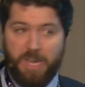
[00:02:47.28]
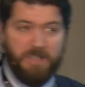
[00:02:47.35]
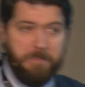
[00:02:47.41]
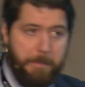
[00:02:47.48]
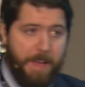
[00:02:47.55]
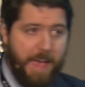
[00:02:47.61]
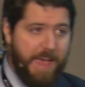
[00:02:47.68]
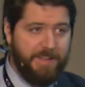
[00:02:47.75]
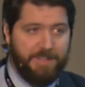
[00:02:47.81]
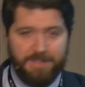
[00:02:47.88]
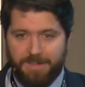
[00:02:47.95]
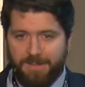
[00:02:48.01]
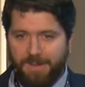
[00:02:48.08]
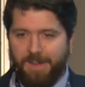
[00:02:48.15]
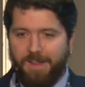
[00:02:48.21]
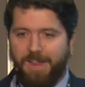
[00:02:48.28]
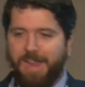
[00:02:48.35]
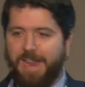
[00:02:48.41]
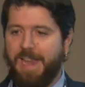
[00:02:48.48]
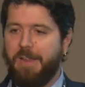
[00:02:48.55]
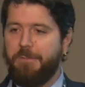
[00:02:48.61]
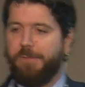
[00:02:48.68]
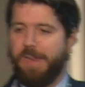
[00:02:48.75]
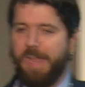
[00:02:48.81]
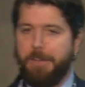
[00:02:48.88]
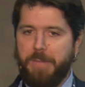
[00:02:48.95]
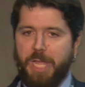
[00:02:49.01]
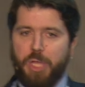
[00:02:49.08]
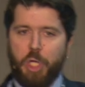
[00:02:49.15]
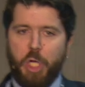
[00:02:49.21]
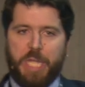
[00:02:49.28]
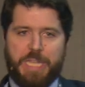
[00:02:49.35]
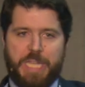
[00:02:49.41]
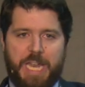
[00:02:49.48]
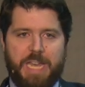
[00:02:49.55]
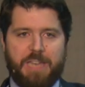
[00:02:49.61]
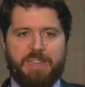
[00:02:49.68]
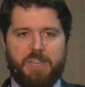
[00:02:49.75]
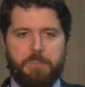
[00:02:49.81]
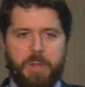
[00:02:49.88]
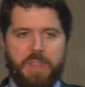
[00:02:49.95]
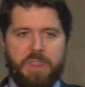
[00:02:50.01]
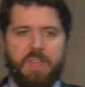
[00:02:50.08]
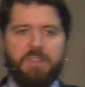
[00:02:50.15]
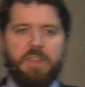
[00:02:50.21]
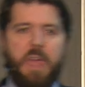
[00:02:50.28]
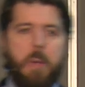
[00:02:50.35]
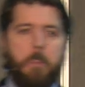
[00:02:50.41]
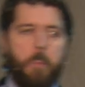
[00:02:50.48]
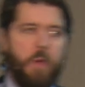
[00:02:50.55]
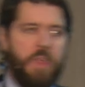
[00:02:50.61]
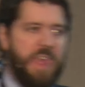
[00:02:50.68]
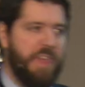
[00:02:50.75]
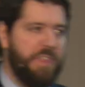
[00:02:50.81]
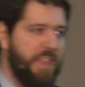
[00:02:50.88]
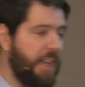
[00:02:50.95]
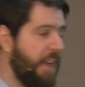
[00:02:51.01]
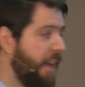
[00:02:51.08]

más el enfriamiento que tienen esas piezas puede hacer